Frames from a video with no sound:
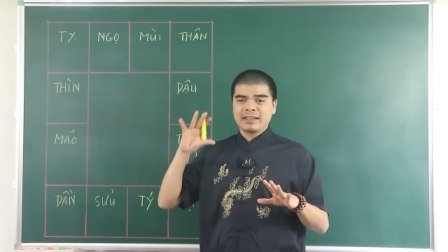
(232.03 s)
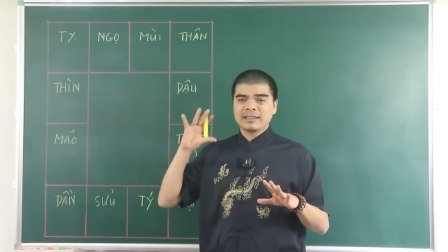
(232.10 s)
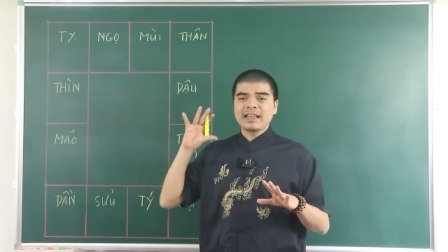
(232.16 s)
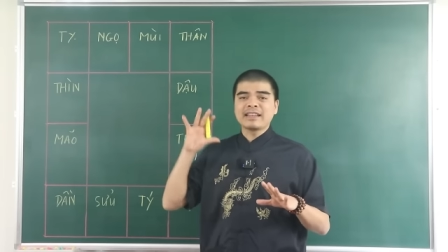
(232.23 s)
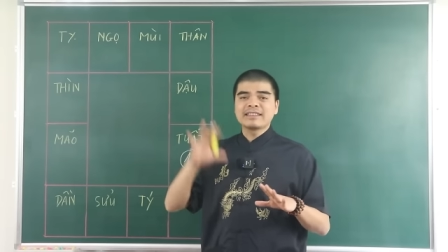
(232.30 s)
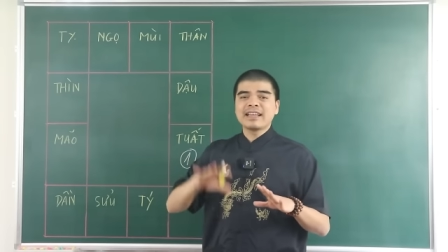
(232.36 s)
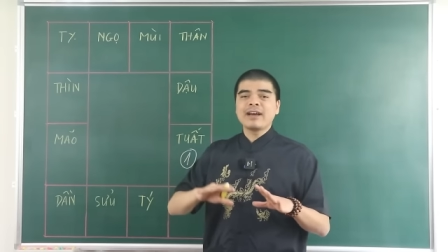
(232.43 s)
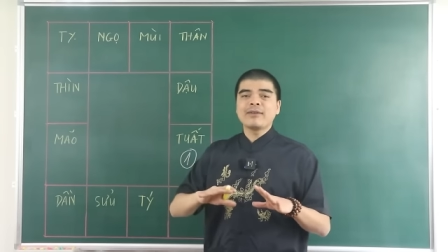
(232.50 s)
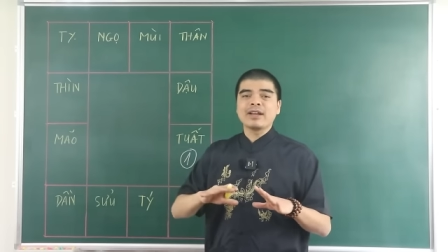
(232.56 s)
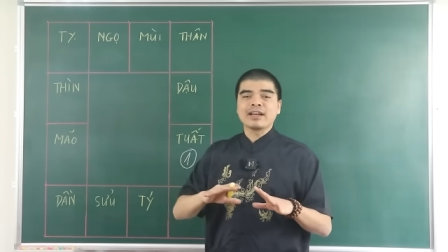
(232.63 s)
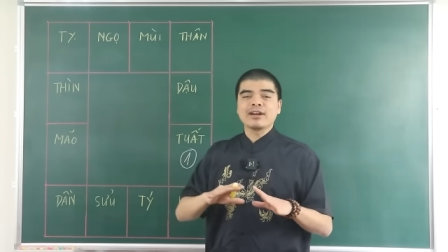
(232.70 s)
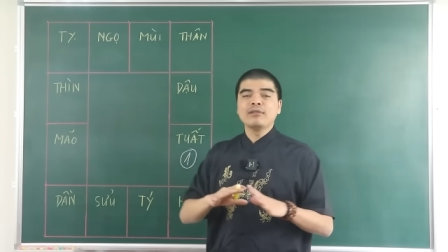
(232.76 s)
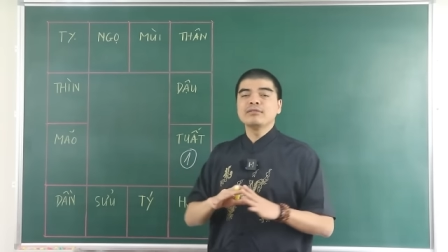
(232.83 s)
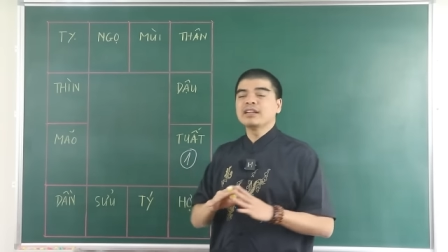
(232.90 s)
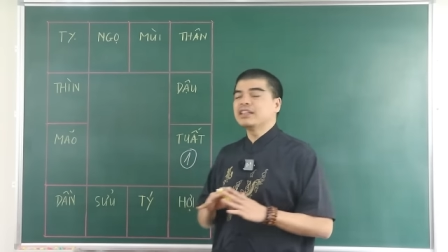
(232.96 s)
tại sao lại
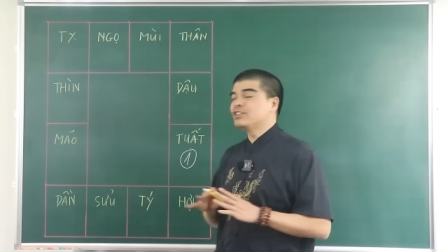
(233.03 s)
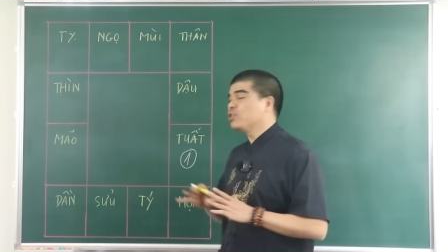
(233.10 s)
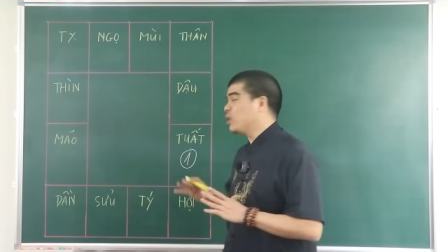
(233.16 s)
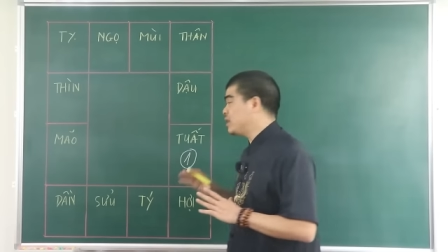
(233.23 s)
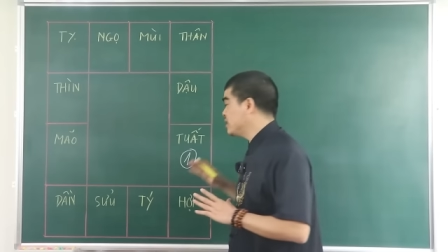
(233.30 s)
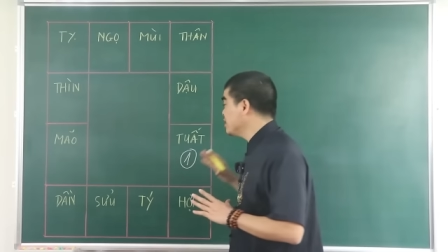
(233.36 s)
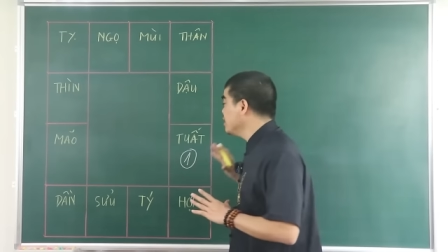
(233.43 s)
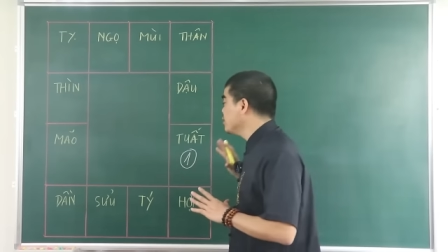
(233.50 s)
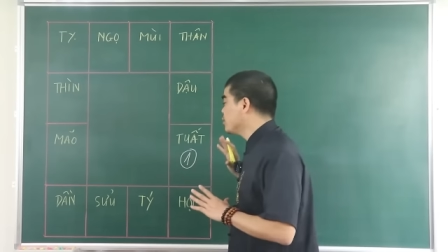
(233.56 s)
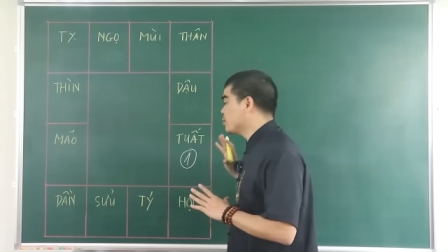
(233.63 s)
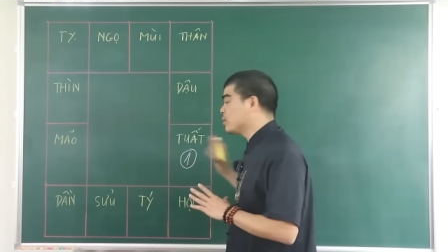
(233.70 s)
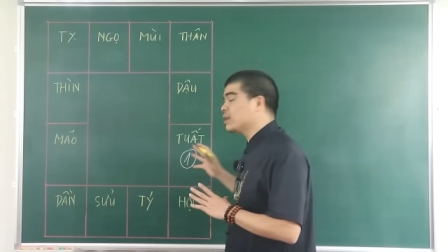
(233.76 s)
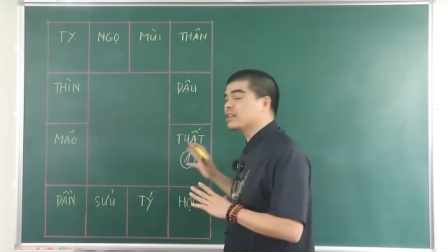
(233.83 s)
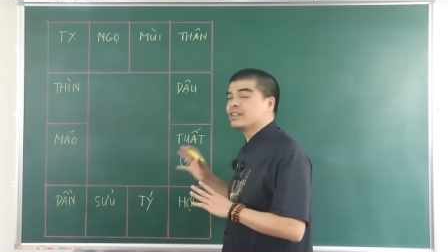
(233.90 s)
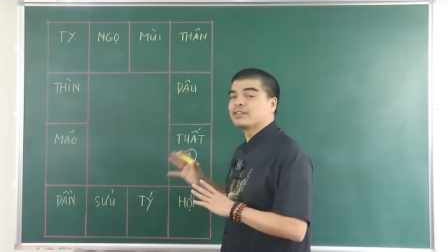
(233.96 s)
không nên chọn những người tuổi
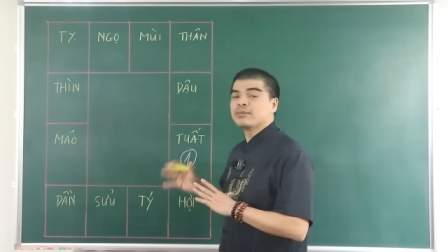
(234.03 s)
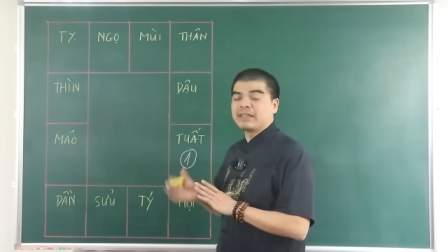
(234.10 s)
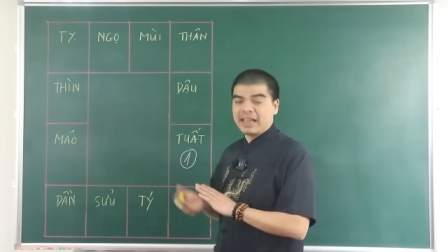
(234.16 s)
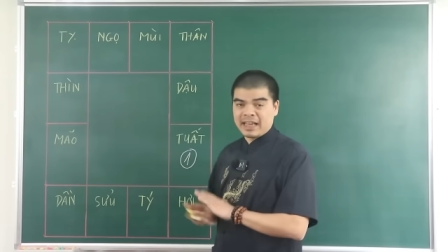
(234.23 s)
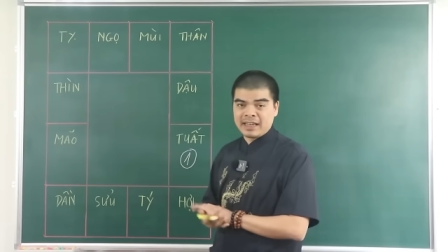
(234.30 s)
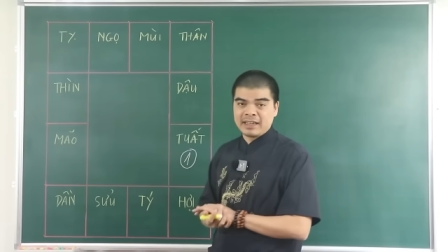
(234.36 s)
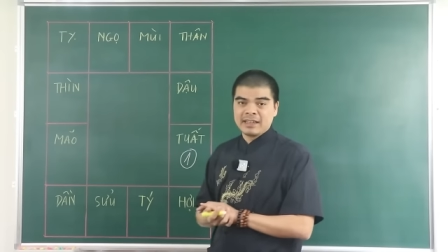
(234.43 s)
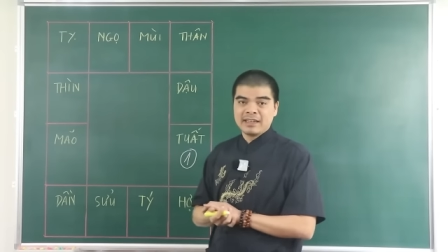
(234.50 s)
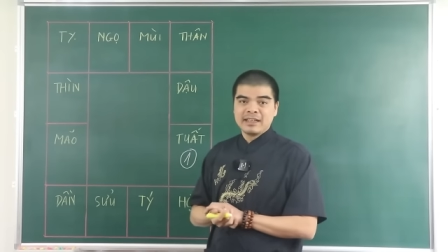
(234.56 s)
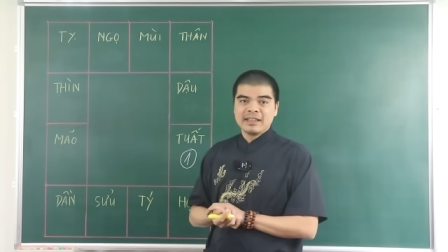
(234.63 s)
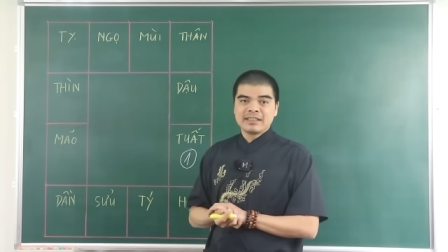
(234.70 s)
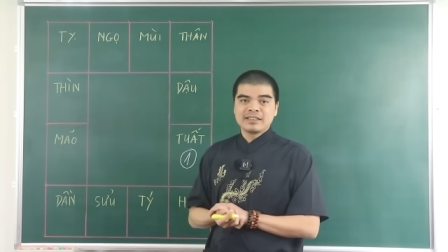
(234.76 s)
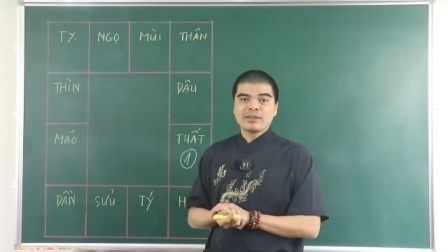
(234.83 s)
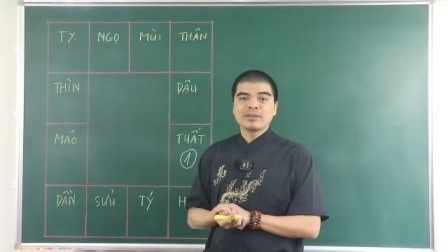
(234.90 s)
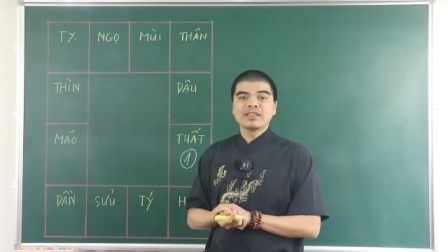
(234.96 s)
Tuất đến sông nhà
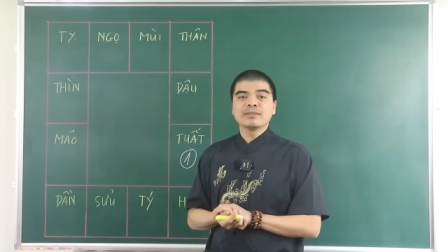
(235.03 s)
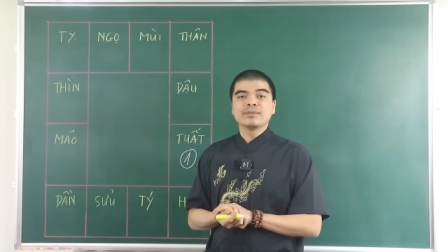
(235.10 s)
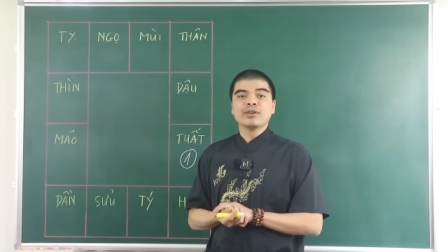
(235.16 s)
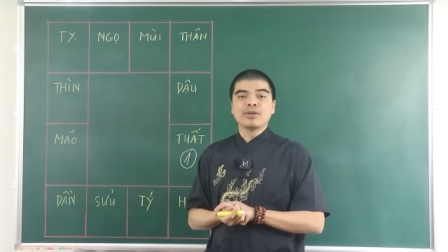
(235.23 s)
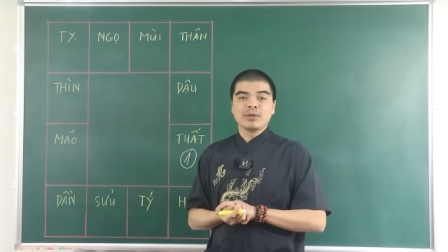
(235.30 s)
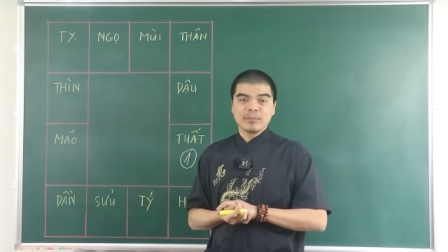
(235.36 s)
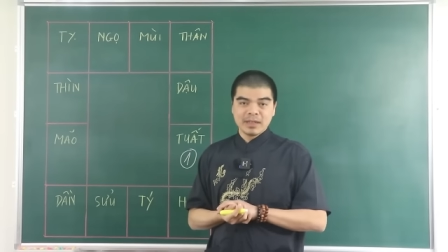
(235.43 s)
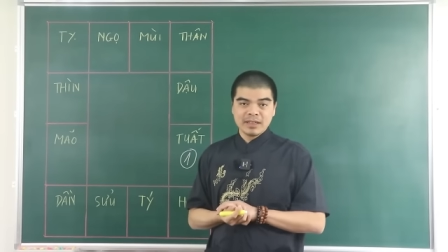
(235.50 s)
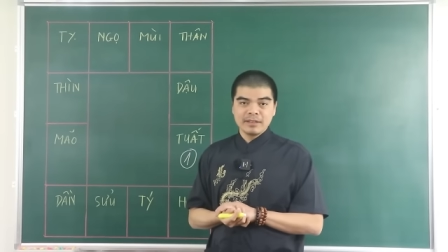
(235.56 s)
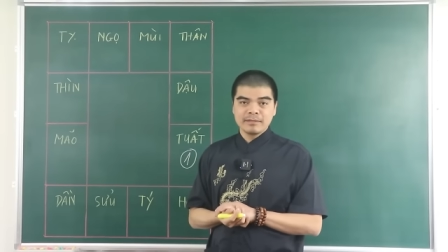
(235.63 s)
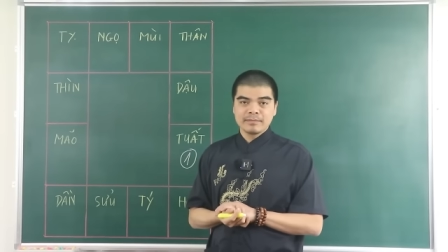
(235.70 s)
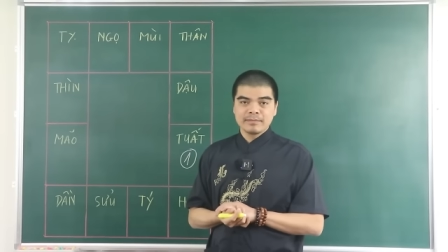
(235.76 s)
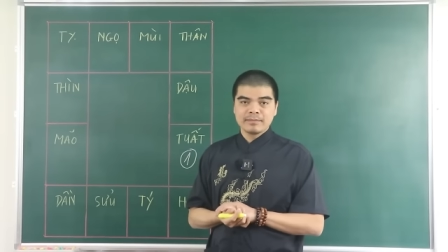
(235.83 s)
trong cái dịp đầu năm mới.